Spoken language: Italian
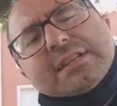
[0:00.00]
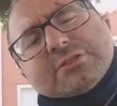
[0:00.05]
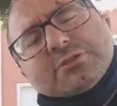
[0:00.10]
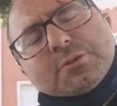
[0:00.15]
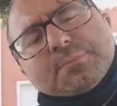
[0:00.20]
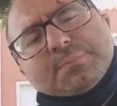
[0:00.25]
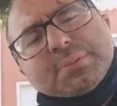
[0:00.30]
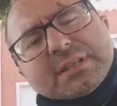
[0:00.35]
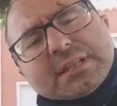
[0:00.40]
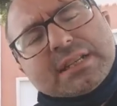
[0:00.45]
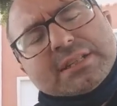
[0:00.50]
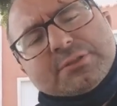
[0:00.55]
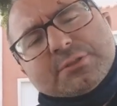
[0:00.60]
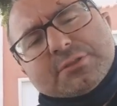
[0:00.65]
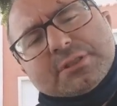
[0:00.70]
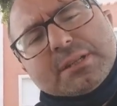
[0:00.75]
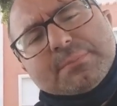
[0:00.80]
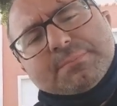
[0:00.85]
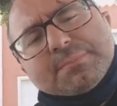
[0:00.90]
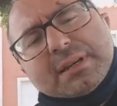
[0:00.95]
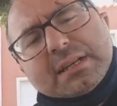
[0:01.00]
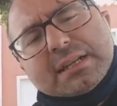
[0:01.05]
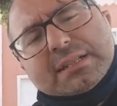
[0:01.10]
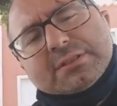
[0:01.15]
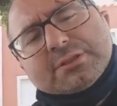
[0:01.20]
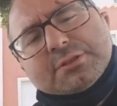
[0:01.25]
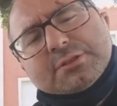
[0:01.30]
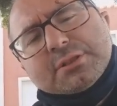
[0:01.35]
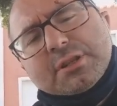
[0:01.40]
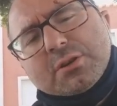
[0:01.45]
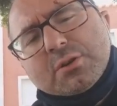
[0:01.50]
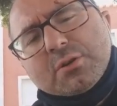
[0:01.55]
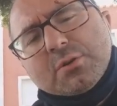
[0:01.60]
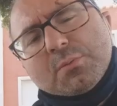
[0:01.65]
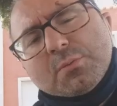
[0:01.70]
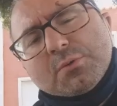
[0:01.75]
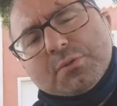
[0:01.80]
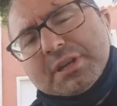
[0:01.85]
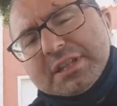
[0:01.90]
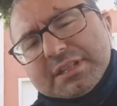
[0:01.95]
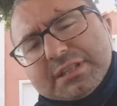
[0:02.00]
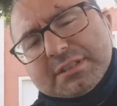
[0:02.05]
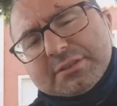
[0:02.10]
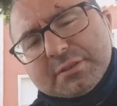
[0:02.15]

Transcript: Sto parlando del palazzo del comune di